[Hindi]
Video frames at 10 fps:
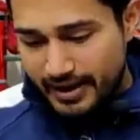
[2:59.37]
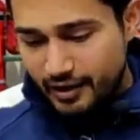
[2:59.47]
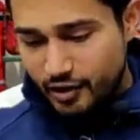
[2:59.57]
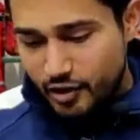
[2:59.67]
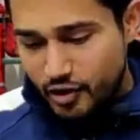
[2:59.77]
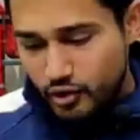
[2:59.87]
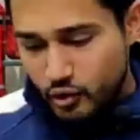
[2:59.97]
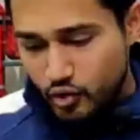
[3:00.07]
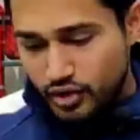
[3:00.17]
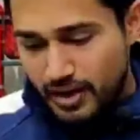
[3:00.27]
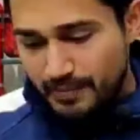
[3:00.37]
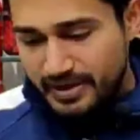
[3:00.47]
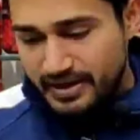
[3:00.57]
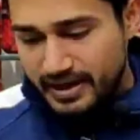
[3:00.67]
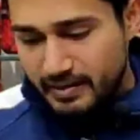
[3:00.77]
है और
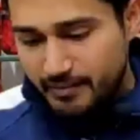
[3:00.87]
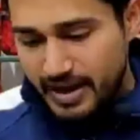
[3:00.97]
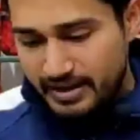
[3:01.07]
ग्लूटामीन अगर हम